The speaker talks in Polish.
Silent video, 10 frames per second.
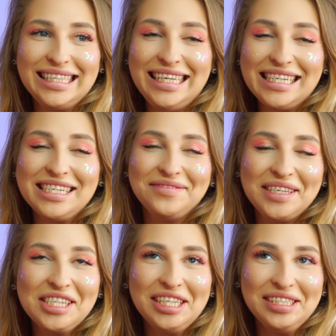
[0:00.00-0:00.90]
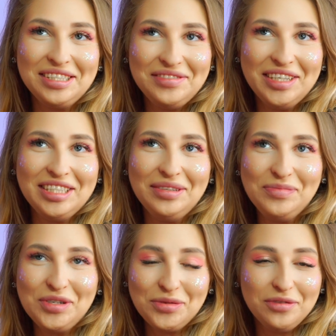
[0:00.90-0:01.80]
jeszcze większe zdziwienie
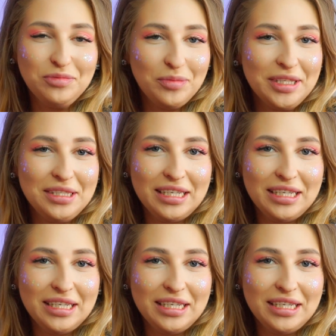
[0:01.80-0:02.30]
przyszło w momencie,